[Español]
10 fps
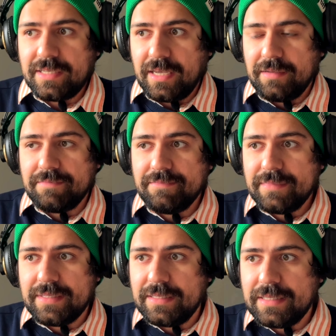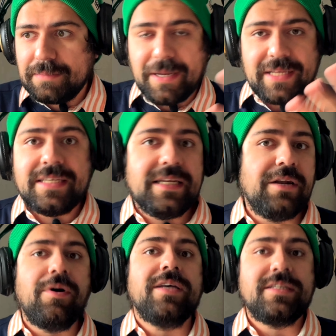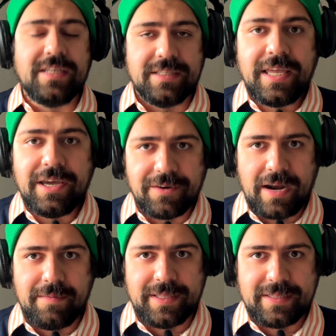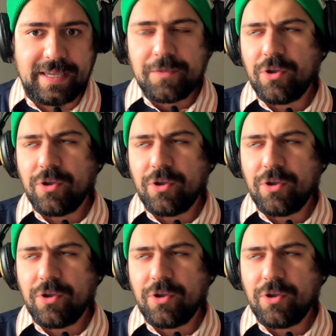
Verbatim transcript: que pareciera no hacer sentido realmente.